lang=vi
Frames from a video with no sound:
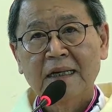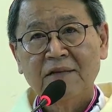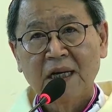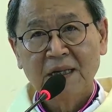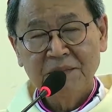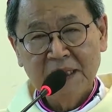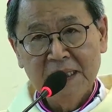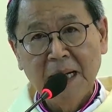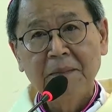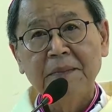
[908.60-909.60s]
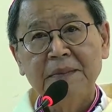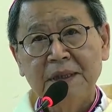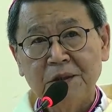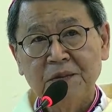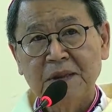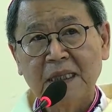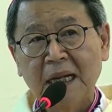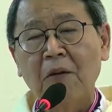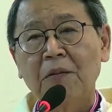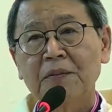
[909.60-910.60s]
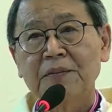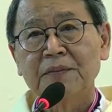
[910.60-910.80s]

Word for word: Và gẫm thứ năm thì chúng ta đọc